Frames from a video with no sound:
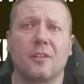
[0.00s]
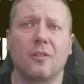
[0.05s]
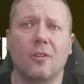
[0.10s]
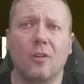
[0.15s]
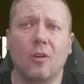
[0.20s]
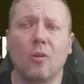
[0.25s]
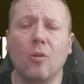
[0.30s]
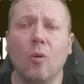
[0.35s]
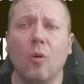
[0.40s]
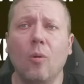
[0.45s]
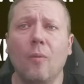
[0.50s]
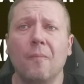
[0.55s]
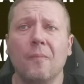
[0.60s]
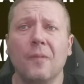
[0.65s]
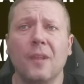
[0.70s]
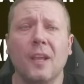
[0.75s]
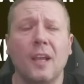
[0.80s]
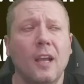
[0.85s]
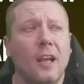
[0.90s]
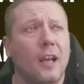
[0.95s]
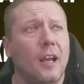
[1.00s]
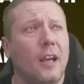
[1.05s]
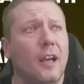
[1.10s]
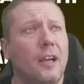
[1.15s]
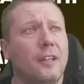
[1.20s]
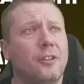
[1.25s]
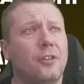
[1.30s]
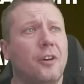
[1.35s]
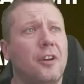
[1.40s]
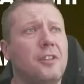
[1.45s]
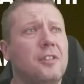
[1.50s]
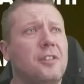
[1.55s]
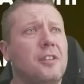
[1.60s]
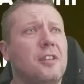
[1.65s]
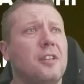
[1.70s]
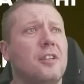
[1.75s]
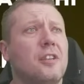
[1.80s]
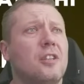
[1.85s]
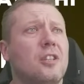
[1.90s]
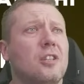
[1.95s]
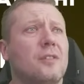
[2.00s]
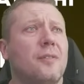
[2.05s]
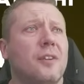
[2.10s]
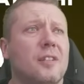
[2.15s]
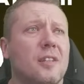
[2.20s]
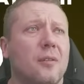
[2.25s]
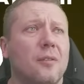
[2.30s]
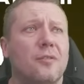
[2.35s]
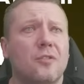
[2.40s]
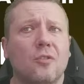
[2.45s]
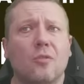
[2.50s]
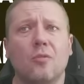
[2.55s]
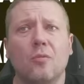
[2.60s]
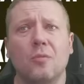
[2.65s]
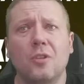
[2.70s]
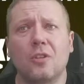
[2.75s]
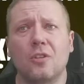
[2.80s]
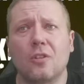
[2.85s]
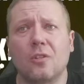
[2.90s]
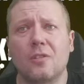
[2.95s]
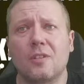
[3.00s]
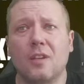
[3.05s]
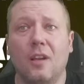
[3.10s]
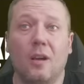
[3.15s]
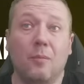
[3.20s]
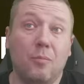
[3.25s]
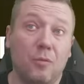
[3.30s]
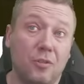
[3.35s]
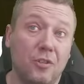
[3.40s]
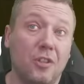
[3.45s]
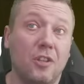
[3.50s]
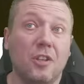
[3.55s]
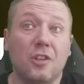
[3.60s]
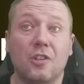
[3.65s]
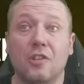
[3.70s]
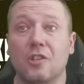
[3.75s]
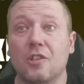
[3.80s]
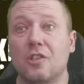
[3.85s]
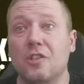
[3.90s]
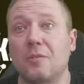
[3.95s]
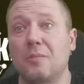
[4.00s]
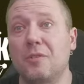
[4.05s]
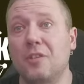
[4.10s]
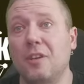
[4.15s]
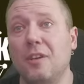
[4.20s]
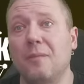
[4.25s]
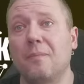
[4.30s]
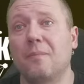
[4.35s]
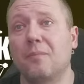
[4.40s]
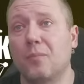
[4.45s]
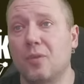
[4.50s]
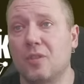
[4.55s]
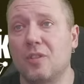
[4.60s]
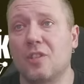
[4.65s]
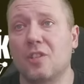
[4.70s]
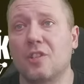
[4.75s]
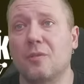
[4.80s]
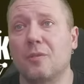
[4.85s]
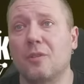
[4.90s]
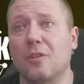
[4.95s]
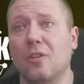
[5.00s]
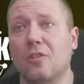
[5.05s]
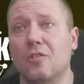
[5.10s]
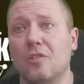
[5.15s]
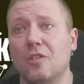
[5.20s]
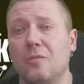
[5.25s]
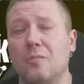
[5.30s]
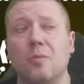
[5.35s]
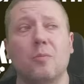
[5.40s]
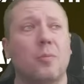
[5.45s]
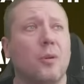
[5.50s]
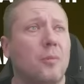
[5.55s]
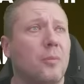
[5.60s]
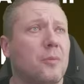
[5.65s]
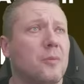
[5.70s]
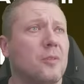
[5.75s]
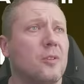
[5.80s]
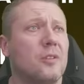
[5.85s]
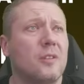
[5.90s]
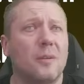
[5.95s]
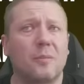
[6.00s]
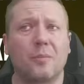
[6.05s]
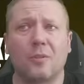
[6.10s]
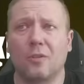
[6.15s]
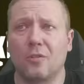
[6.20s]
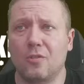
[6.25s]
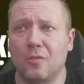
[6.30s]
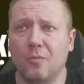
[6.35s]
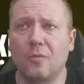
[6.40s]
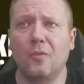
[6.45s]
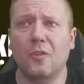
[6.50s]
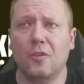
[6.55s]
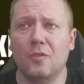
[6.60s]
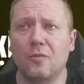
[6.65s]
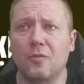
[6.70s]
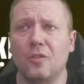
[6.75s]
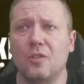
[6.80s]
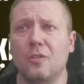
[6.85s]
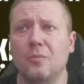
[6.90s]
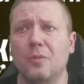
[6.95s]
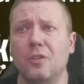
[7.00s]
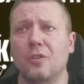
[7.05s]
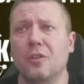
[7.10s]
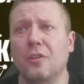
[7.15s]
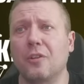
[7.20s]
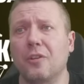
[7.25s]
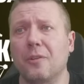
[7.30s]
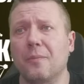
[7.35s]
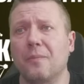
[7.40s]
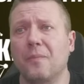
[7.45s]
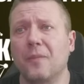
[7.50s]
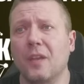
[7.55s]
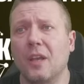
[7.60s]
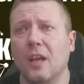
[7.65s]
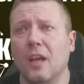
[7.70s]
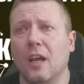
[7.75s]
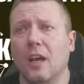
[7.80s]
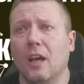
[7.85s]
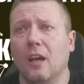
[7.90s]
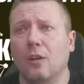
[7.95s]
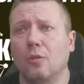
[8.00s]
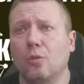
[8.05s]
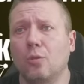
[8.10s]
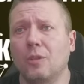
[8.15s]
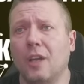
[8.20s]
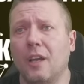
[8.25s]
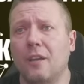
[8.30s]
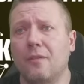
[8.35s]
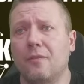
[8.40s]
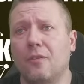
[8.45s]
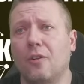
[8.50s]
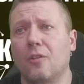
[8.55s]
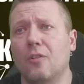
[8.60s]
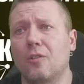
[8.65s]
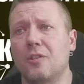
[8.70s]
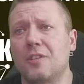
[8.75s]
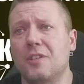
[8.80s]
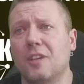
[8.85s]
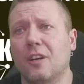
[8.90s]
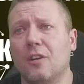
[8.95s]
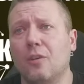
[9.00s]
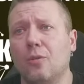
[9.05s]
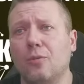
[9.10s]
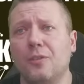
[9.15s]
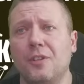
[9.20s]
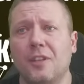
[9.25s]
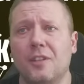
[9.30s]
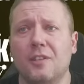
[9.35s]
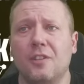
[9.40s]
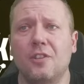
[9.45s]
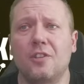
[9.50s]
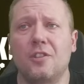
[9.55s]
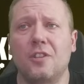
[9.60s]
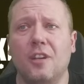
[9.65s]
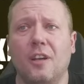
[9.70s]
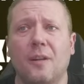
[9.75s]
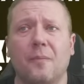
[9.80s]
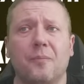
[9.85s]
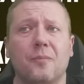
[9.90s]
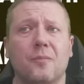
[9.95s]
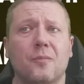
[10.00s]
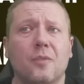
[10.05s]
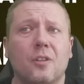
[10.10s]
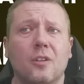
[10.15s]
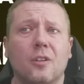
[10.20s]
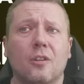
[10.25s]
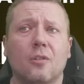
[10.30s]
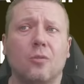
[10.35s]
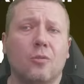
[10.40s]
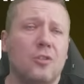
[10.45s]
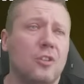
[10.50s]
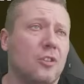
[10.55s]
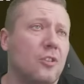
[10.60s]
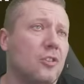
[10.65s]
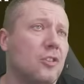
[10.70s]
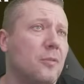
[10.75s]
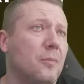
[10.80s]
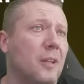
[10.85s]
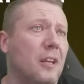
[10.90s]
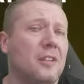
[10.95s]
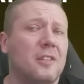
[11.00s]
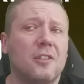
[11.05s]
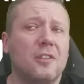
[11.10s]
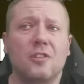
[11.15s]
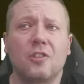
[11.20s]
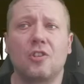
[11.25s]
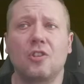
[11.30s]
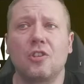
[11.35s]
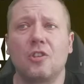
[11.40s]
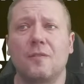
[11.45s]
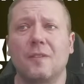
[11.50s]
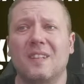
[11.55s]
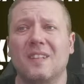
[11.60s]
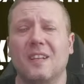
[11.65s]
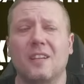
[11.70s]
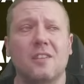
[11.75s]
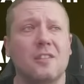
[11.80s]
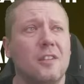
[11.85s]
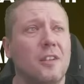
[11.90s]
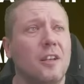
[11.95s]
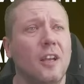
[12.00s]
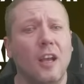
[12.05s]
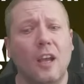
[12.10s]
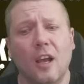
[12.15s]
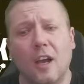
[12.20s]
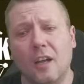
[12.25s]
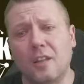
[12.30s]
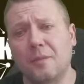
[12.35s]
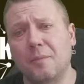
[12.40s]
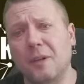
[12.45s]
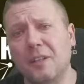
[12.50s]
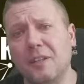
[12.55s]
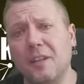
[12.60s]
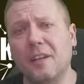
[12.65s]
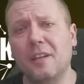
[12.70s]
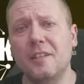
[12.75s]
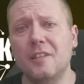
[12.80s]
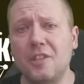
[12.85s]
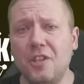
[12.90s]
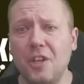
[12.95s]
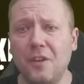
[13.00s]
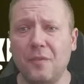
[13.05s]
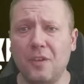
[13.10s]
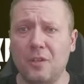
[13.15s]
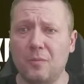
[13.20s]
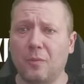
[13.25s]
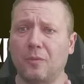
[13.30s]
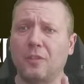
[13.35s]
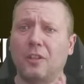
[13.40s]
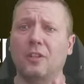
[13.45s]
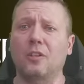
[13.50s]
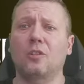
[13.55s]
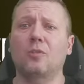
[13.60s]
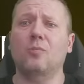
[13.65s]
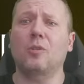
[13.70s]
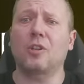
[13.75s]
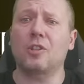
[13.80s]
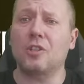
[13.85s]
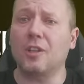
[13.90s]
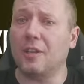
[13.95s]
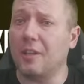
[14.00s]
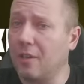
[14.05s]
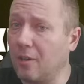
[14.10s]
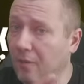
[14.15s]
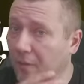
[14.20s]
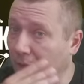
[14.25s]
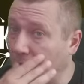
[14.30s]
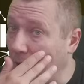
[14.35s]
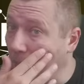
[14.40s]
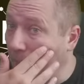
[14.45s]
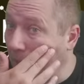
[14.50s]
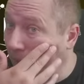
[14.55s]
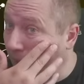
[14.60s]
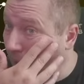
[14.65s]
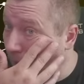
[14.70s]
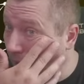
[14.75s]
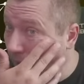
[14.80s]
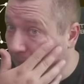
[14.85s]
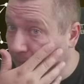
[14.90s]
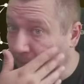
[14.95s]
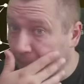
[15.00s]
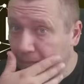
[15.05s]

roku, E, to ASIC-i się zwracały w ciągu miesiąca, a później jeszcze szybciej. Później zaczęły drożeć, był problem z dostępnością. Mówię oczywiście o Bitcoinie. Tutaj w okolicach grudnia, stycznia, e, grudzień 18, styczeń 19, Endminera jest 9, bo wtedy to była szlagierowa koparka,